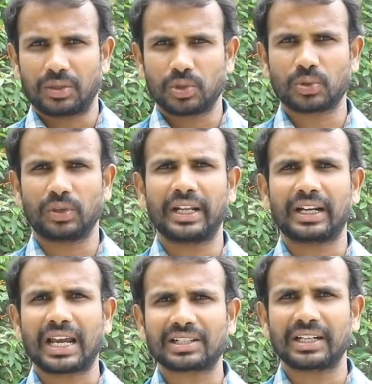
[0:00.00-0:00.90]
చూసుకుంటే
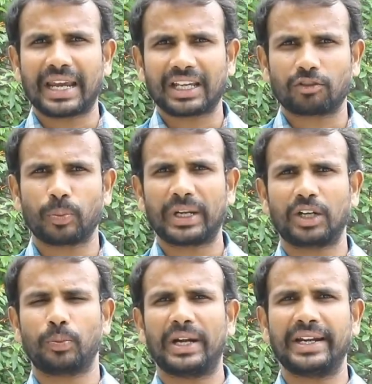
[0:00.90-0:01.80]
రాష్ట్ర నాయకత్వం
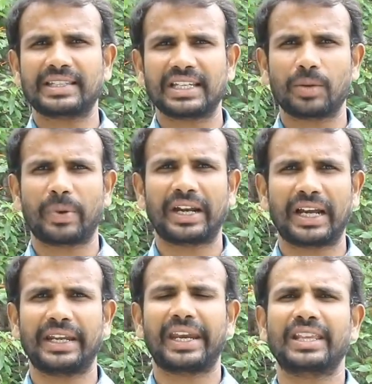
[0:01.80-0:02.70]
పైన అటు బండి సంజయ్ పైన
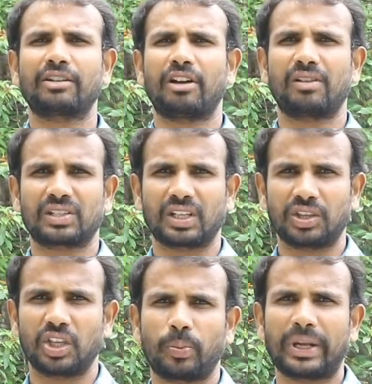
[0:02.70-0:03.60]
కానీ కేంద్రం
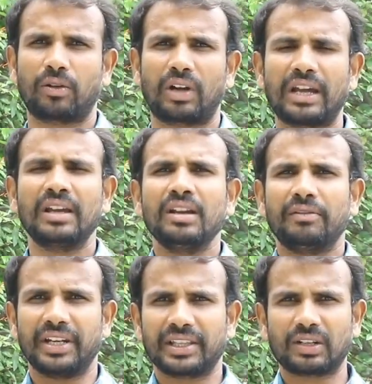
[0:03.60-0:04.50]
వ్యవహరిస్తున్న తీరుపైన కూడా
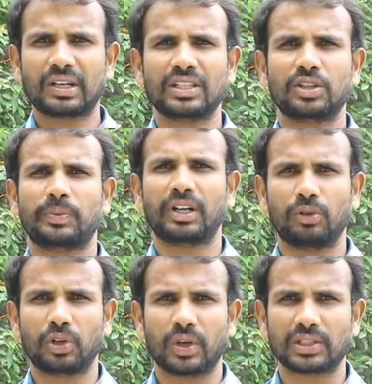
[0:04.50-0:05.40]
వీరిద్దరూ అసంతృప్తిగా
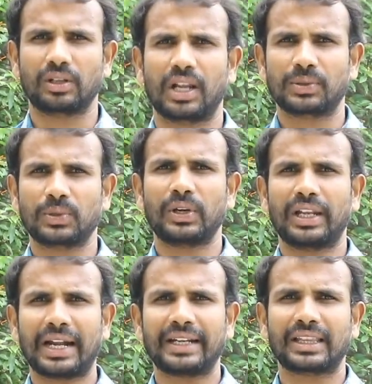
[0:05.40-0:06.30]
ఉంటూ వస్తున్నారు సో
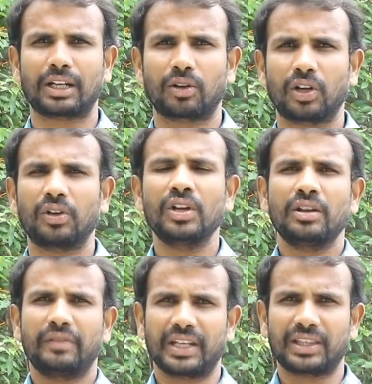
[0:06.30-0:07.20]
ఇలాంటి తరుణంలో
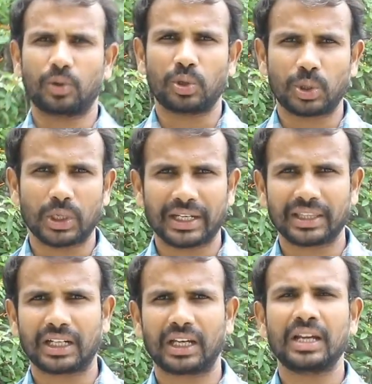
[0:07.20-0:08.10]
వీరిద్దరూ కొద్ది రోజుల
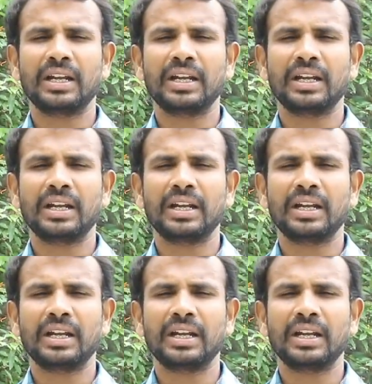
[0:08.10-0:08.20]
కిందట